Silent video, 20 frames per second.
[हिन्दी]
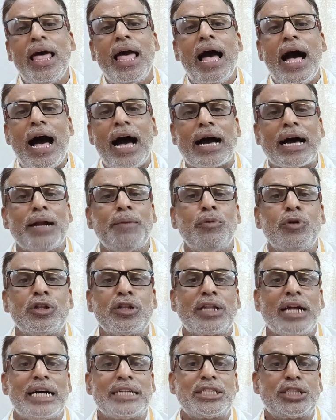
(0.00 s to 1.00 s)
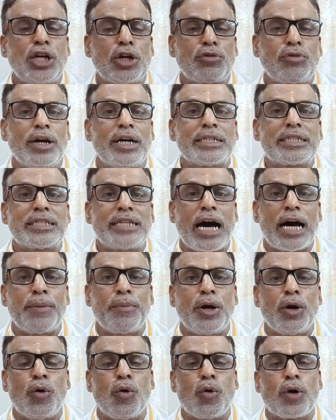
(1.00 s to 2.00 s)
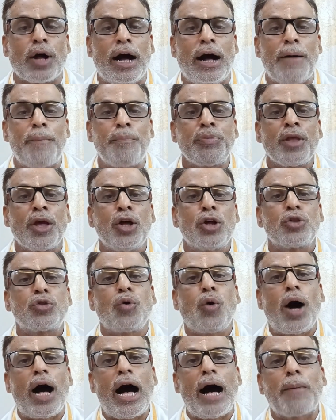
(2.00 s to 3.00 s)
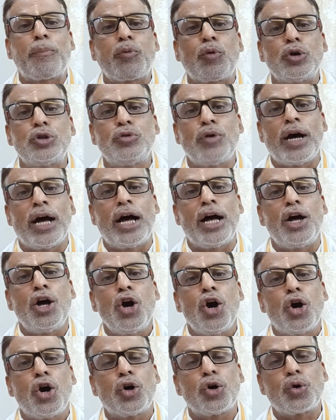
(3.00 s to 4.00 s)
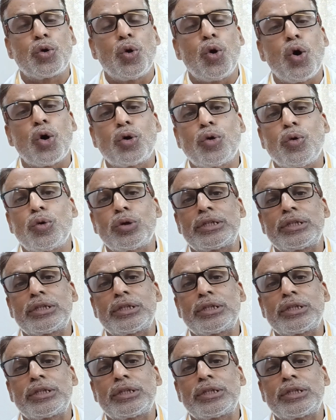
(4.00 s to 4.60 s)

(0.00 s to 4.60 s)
अगर मुंता छठे स्थान में होगा तो आपको जो है रोग